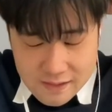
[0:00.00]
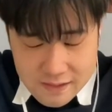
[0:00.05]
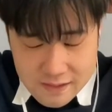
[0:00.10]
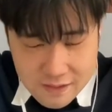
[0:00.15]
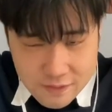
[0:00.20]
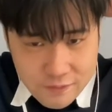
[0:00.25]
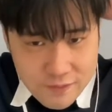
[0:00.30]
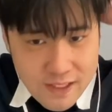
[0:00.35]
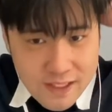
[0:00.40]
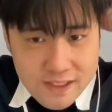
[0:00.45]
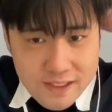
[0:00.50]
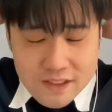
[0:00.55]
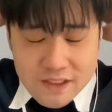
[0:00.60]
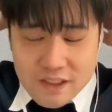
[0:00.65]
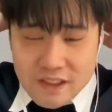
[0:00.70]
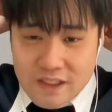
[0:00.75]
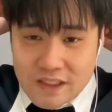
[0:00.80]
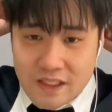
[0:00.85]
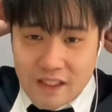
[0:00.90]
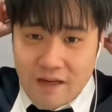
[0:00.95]
ぐらい
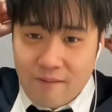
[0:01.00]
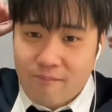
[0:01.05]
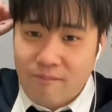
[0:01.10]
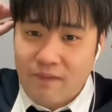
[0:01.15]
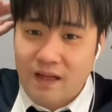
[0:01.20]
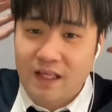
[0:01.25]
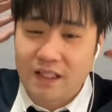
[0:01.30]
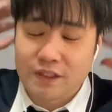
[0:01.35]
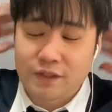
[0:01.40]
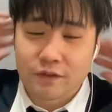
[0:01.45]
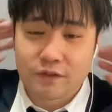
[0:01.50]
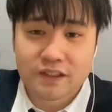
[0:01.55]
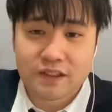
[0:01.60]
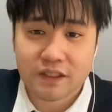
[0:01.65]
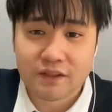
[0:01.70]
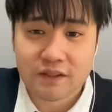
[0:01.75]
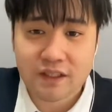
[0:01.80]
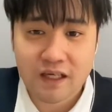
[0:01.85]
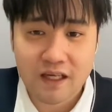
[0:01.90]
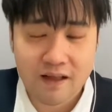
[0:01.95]
しか、まあ、非属性
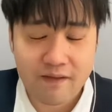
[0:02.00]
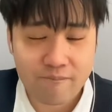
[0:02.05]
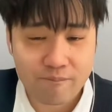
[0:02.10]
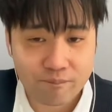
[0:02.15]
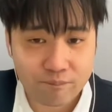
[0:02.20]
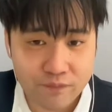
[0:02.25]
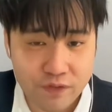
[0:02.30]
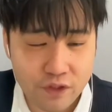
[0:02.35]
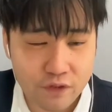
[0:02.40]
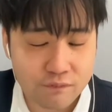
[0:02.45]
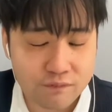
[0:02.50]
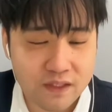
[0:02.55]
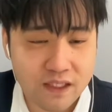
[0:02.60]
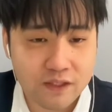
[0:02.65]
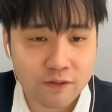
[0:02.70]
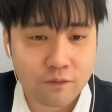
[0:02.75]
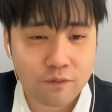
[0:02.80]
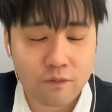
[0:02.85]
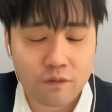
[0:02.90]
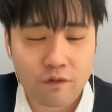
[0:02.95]
のキャラ、昨日見た
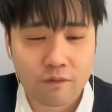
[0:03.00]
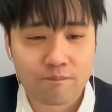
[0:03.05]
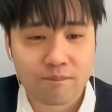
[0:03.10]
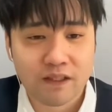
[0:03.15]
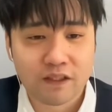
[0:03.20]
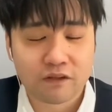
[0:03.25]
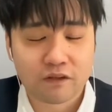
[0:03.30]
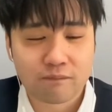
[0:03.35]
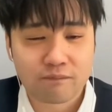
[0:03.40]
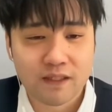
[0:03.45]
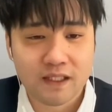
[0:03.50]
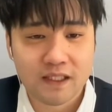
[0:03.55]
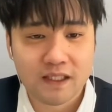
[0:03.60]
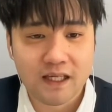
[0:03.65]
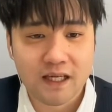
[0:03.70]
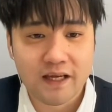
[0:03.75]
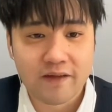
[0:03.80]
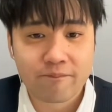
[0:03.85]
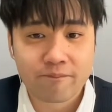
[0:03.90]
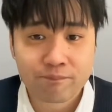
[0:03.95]
ところ、パッと見
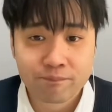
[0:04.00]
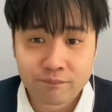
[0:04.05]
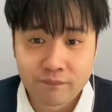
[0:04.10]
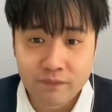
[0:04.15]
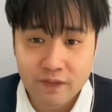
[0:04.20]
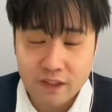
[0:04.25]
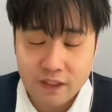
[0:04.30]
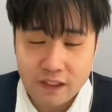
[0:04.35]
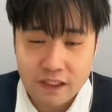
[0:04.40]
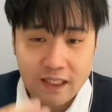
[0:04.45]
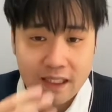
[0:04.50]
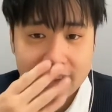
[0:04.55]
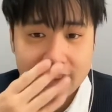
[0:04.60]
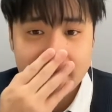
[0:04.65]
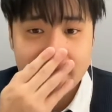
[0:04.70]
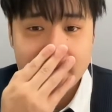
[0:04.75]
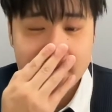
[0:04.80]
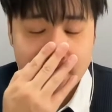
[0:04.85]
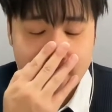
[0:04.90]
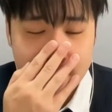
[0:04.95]
でいなかっ
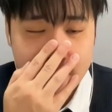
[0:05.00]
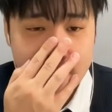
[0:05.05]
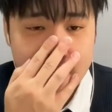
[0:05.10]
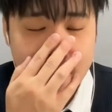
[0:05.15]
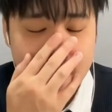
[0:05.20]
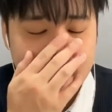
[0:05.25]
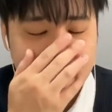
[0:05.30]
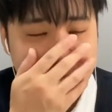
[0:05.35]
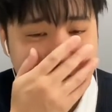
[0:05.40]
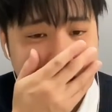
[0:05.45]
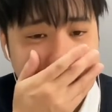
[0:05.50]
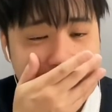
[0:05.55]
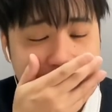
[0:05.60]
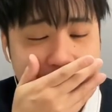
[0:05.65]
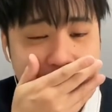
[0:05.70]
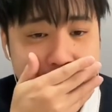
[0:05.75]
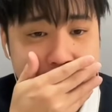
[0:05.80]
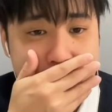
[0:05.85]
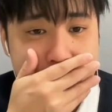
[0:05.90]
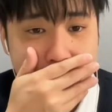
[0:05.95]
たんで、はい、あれ
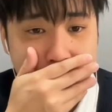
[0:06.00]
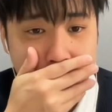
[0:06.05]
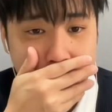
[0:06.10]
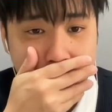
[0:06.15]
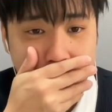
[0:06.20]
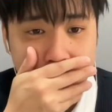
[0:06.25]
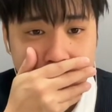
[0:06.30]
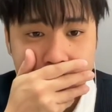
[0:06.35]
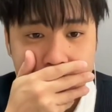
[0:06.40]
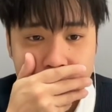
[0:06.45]
なんですけど、